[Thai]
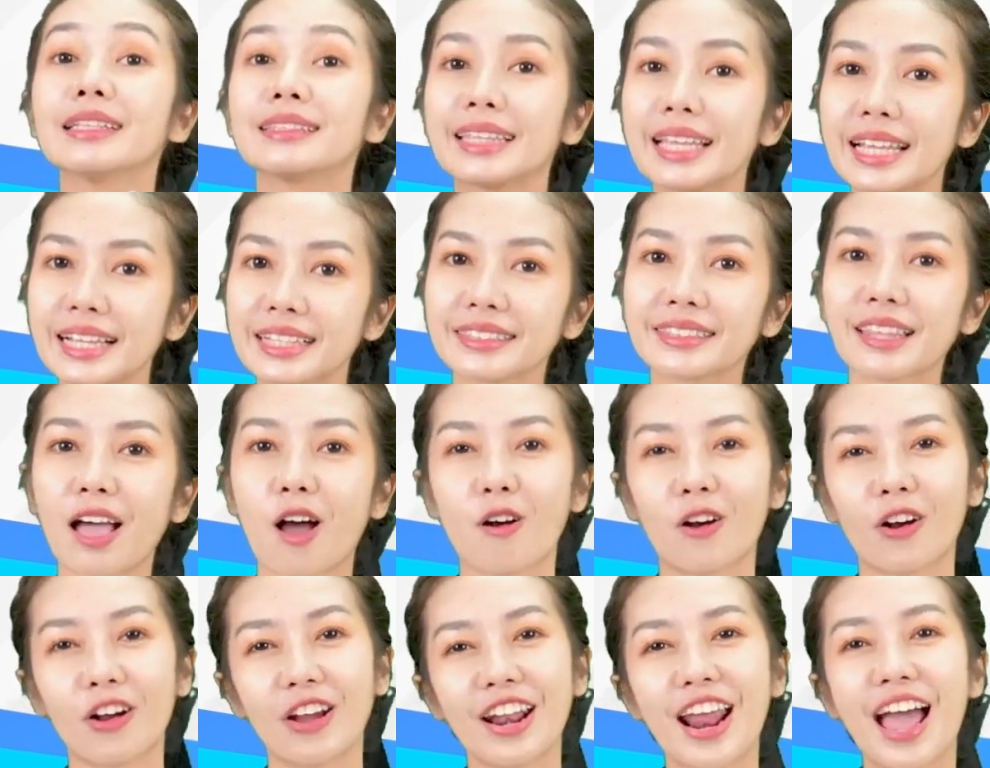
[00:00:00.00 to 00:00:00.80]
ติ๊กต็
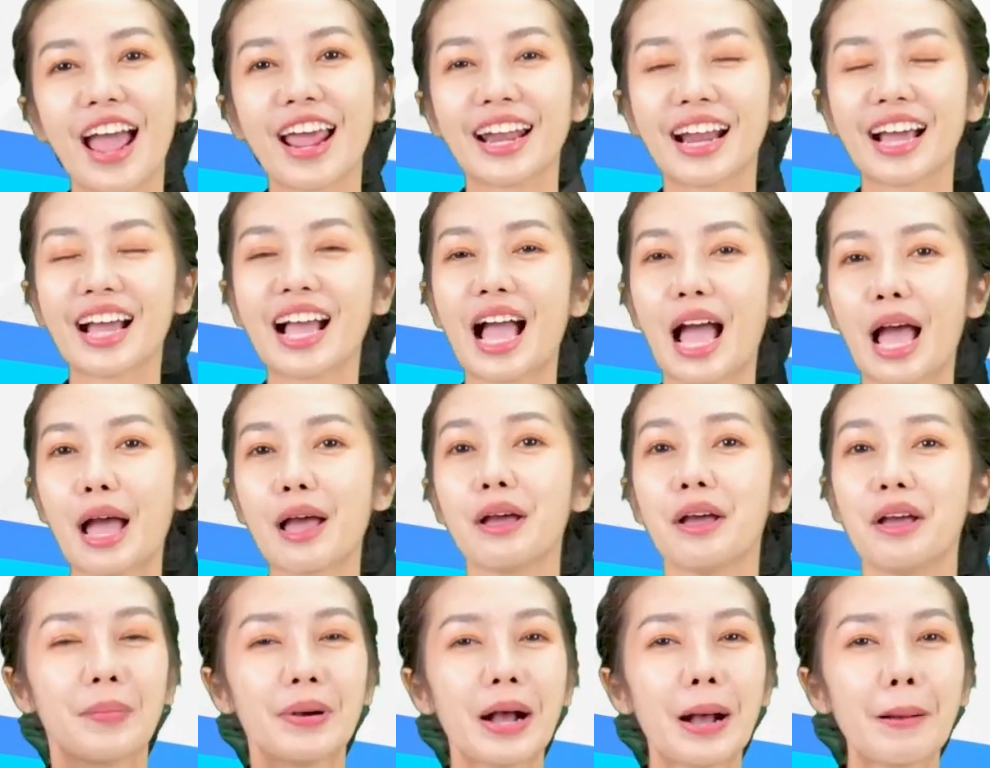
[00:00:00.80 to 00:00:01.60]
อก ก็ได้นะคะ
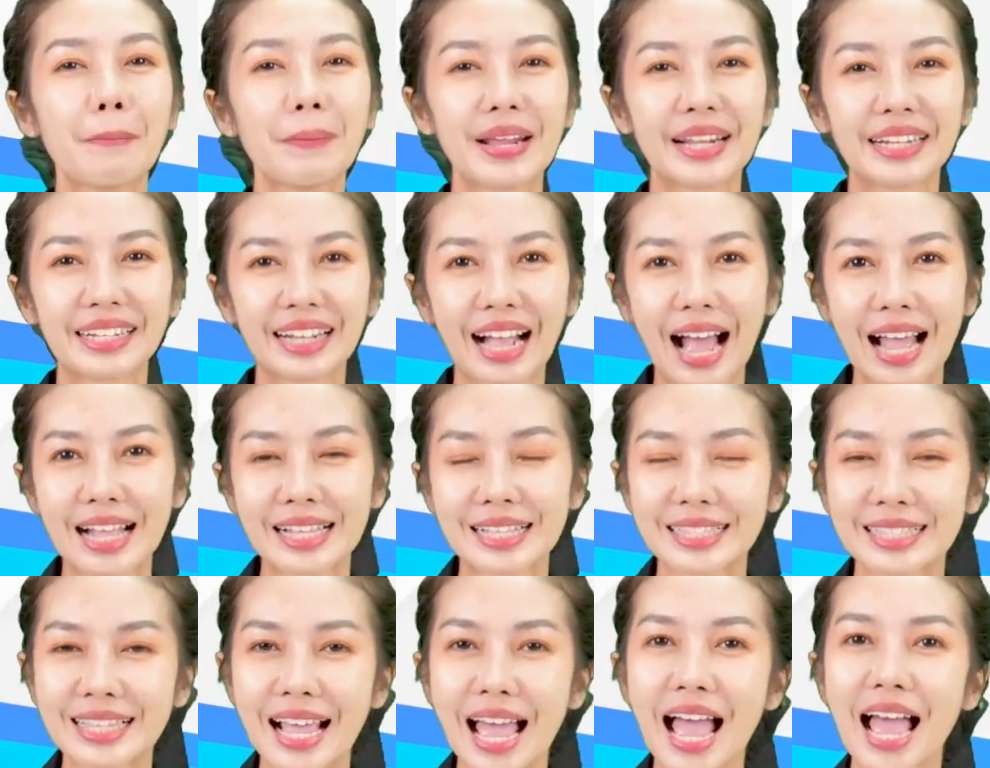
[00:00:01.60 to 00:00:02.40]
เพื่อเป็นการ
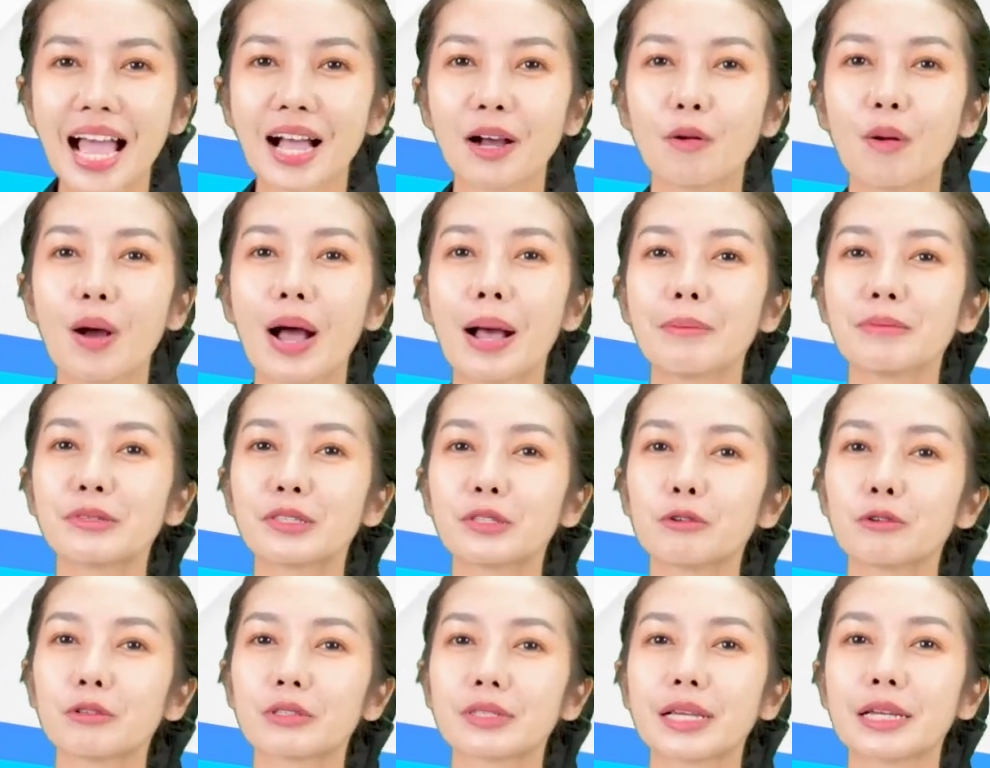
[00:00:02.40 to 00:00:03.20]
สร้างความ
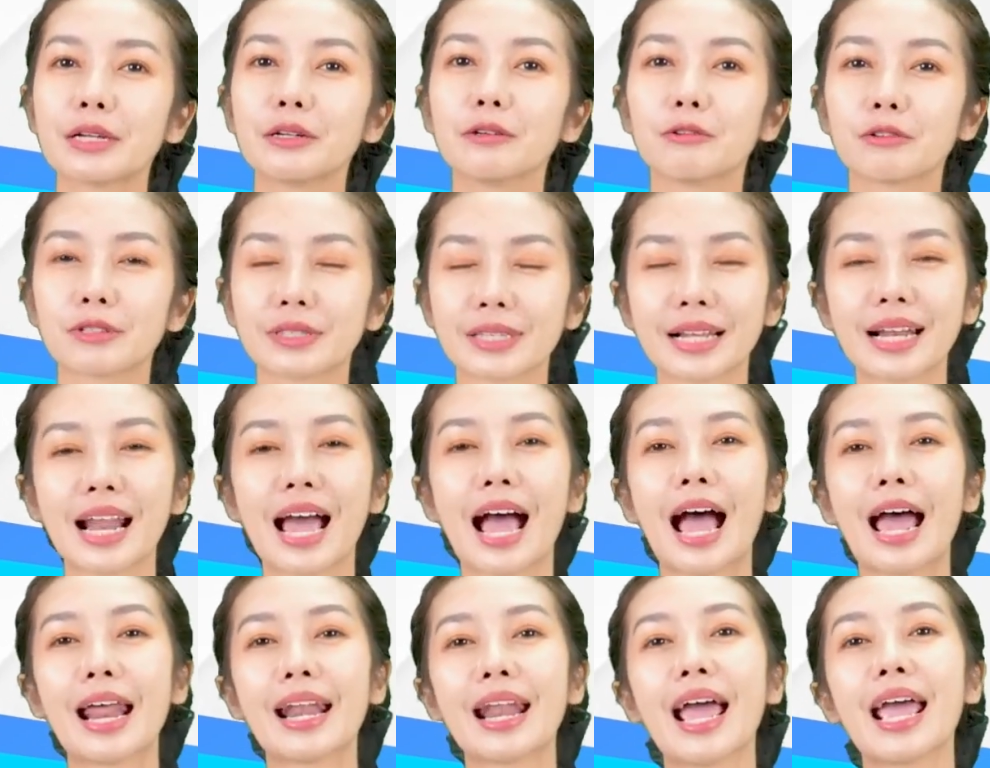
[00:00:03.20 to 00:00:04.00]
สุขสนุกส
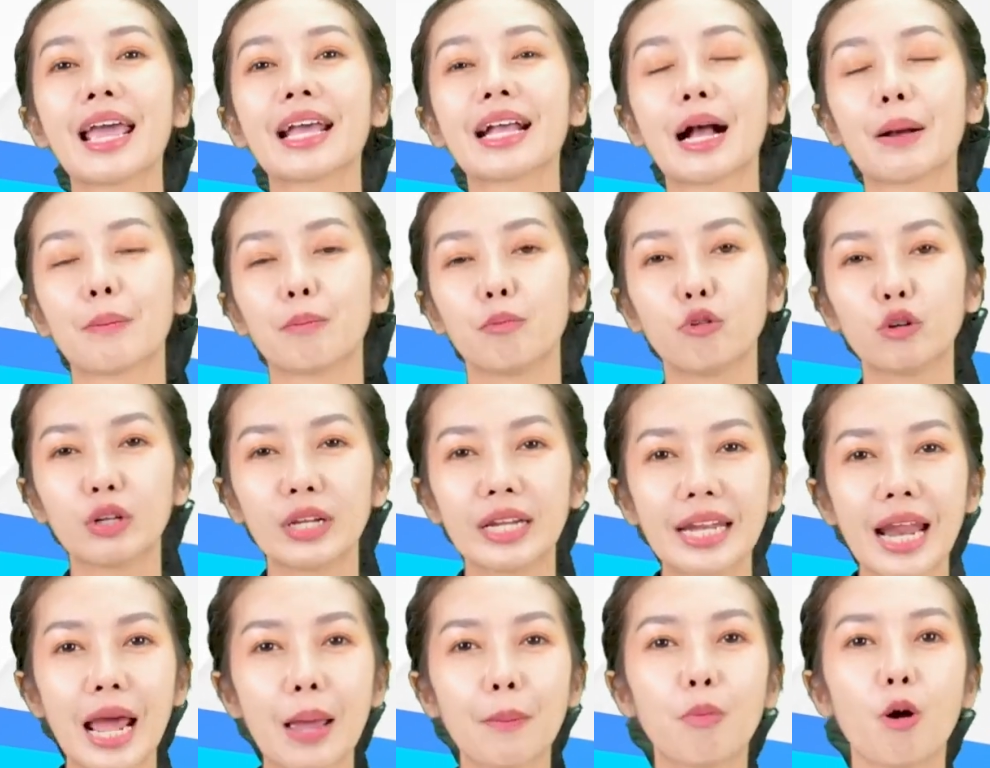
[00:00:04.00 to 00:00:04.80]
นานให้กับผู้
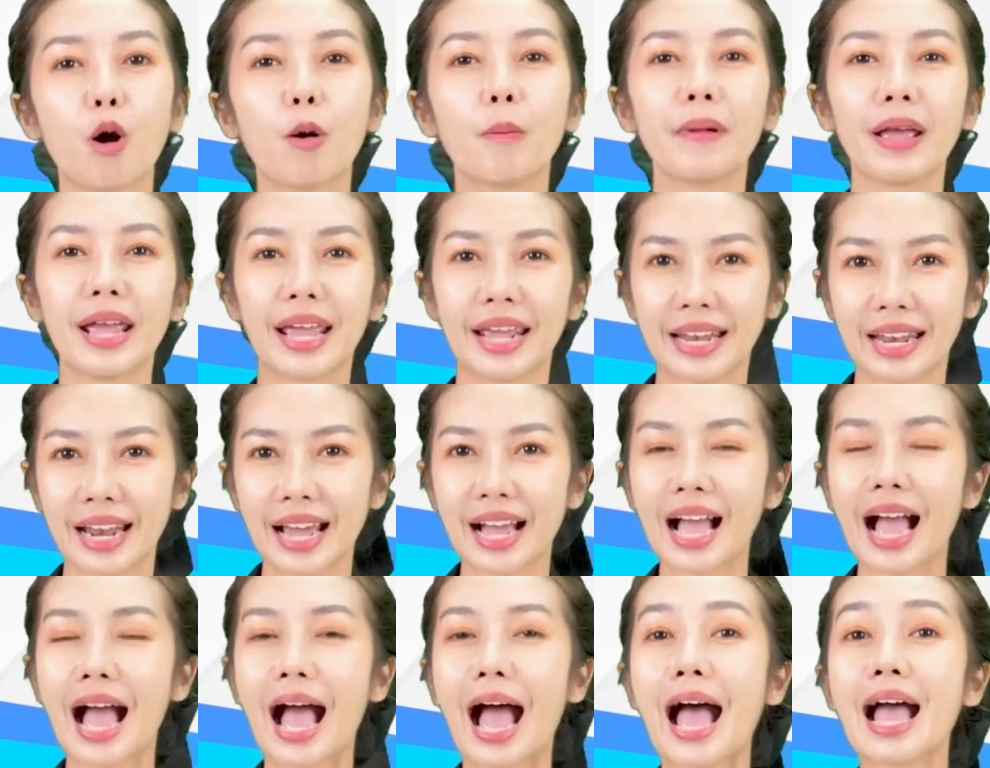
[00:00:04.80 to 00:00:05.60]
ที่ได้พบเห็น
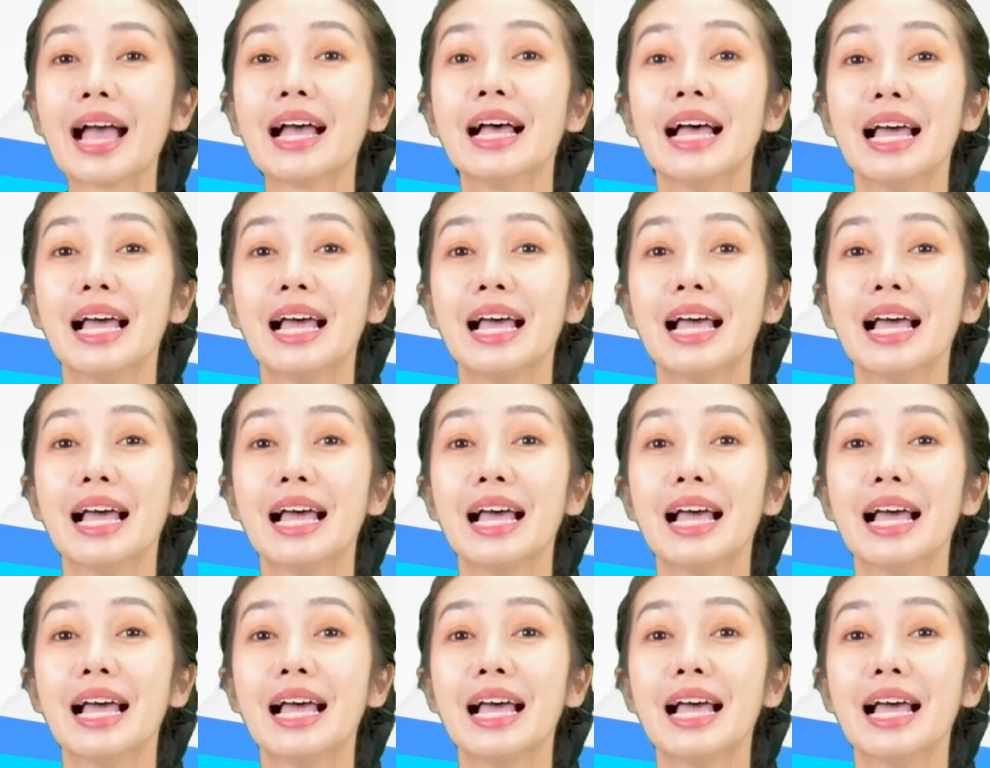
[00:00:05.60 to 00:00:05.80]
นะคะ